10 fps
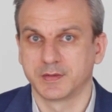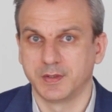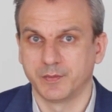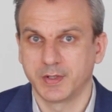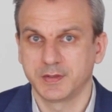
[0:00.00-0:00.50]

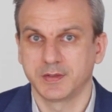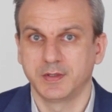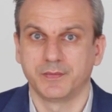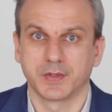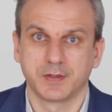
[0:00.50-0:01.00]
занимать
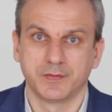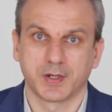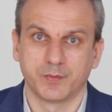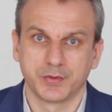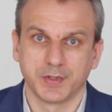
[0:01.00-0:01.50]
и эффективно
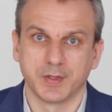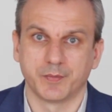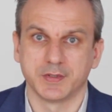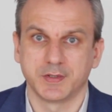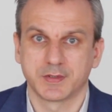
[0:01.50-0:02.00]
работать на
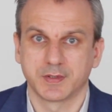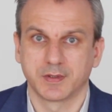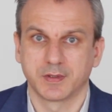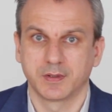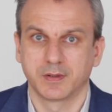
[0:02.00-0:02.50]
позициях
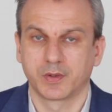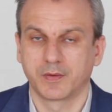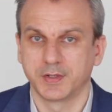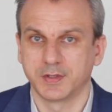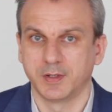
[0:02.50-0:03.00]

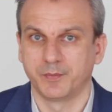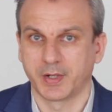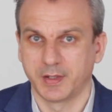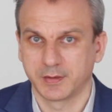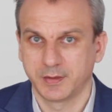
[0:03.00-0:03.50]
руководителей
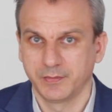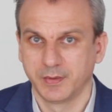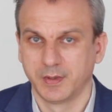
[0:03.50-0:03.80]
проектов,